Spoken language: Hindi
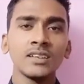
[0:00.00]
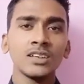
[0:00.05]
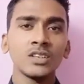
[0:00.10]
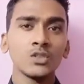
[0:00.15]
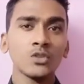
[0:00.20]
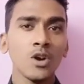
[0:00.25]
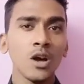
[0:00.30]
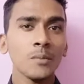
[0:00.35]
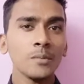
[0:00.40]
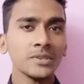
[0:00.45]

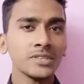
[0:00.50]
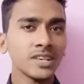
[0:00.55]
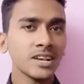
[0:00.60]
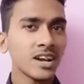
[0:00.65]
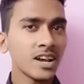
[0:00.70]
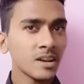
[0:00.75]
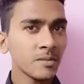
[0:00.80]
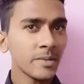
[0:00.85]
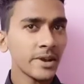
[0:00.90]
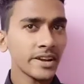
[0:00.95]
तो आप इसे
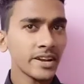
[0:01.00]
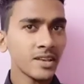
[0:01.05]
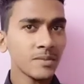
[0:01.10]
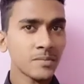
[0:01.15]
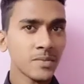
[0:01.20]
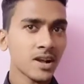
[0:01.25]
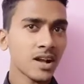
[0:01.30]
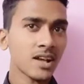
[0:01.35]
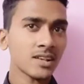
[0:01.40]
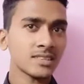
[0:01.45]
घर बैठे ही
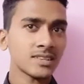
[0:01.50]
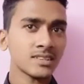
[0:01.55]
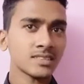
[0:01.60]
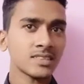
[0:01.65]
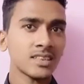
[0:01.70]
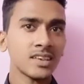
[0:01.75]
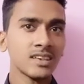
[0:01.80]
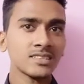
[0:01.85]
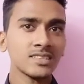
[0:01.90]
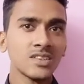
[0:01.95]
मंगा सकते
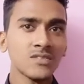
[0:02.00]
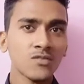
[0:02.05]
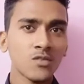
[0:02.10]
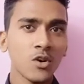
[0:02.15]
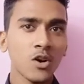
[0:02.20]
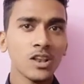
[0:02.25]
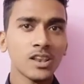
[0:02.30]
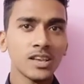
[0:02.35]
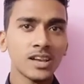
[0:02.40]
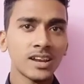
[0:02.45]
हैं सिर्फ
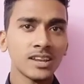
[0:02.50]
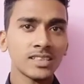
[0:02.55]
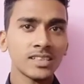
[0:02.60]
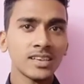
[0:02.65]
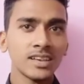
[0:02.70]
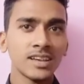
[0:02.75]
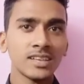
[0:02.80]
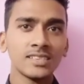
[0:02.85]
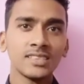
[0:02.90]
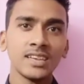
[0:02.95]
कॉल करने
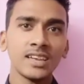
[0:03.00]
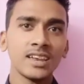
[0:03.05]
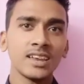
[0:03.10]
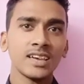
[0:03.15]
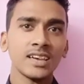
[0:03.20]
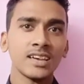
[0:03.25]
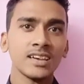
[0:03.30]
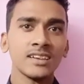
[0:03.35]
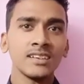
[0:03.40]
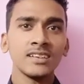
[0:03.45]
का देर
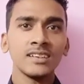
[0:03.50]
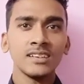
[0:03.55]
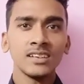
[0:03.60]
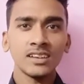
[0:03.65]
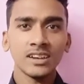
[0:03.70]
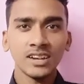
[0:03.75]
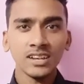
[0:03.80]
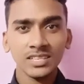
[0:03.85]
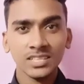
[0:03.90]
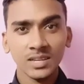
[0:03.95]
है
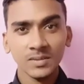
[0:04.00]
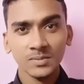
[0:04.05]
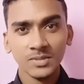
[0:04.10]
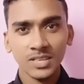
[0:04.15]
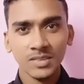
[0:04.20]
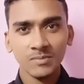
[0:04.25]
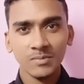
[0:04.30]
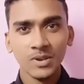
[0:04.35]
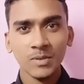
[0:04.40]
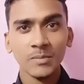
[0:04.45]

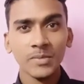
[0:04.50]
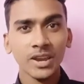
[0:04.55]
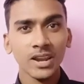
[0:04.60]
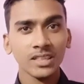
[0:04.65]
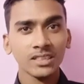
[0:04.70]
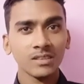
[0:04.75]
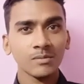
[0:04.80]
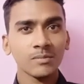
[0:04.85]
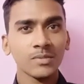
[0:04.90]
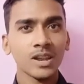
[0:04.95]
डिस्क्रिप्शन पे मेरा
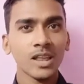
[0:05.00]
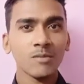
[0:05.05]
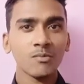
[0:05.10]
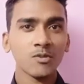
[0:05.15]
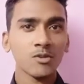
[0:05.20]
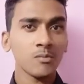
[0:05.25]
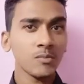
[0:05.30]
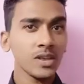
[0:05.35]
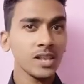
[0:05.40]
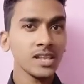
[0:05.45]
नंबर
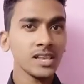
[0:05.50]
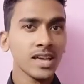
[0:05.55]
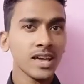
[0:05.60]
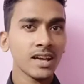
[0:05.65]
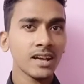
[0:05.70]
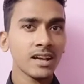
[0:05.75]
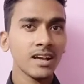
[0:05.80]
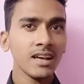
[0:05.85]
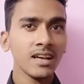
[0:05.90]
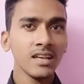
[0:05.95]
आपको मिल
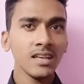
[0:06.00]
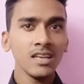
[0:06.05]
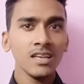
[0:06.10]
जाएगा